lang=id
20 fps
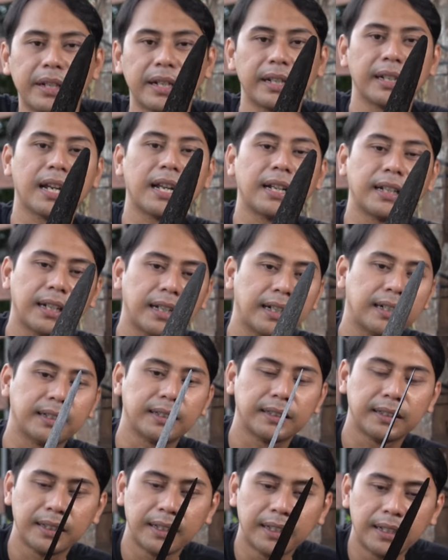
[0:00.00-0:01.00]
biring lanang.
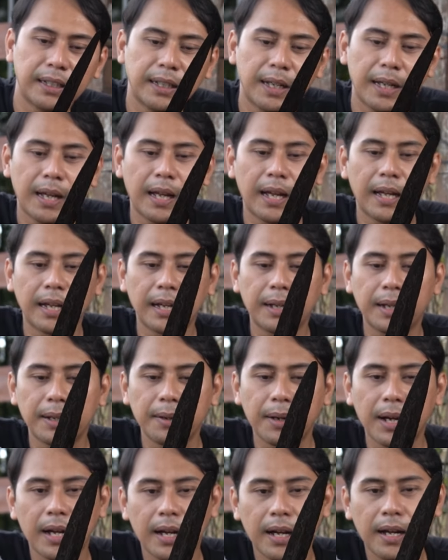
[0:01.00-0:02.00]

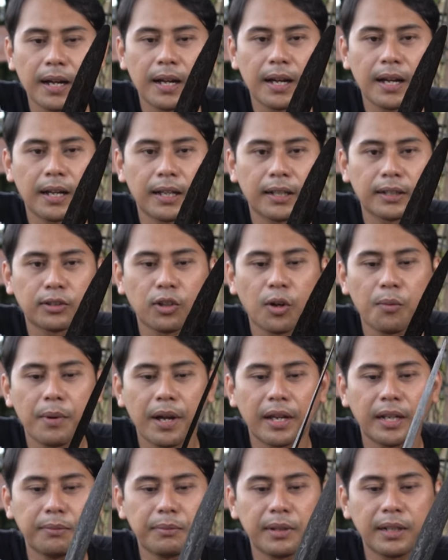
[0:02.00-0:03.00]
Uh, ah,
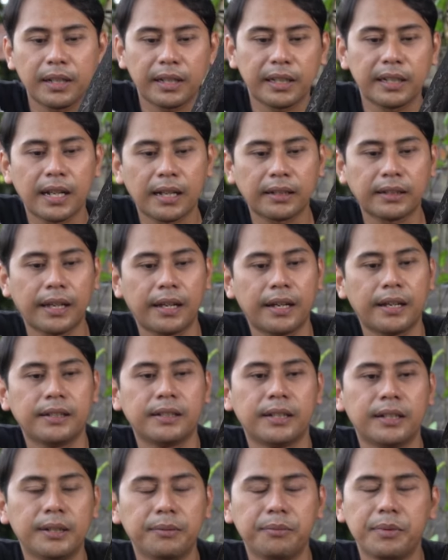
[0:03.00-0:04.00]
tombak ini milik Kinata ya.
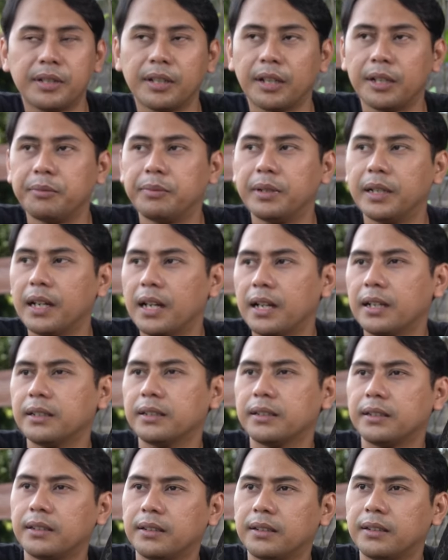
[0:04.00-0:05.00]
Jadi bisa
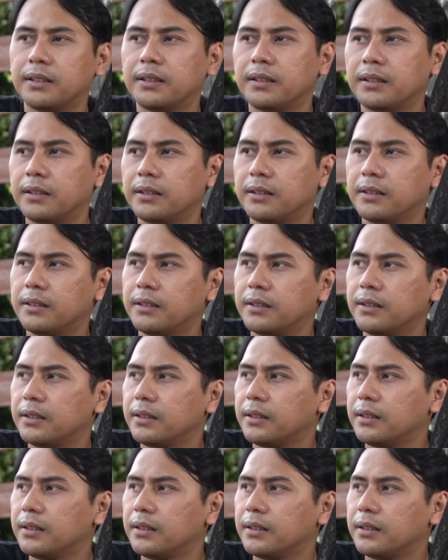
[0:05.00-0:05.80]
dibilang uh,